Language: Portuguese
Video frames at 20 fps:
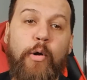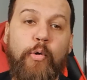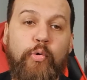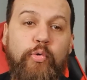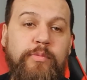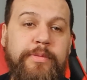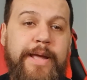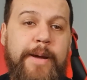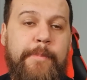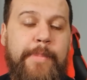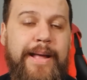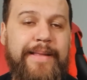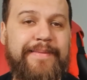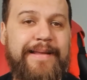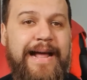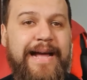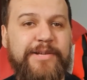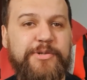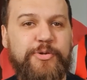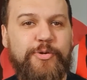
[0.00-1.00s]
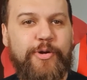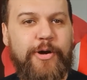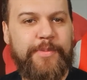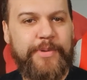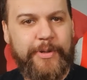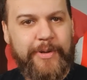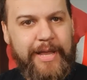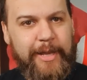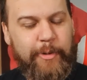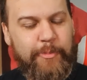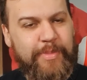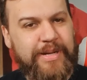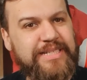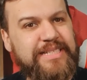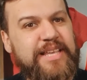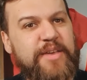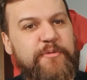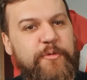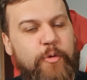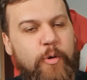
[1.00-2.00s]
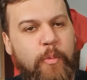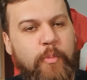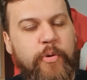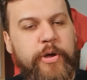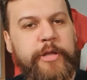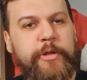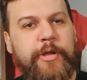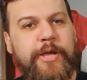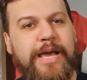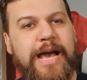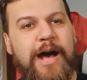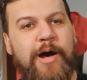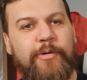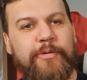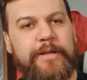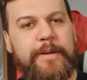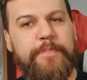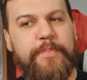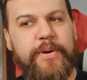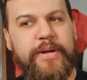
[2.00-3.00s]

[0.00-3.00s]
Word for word: algum tempo atrás o nome do Elon Musk ficou muito em alta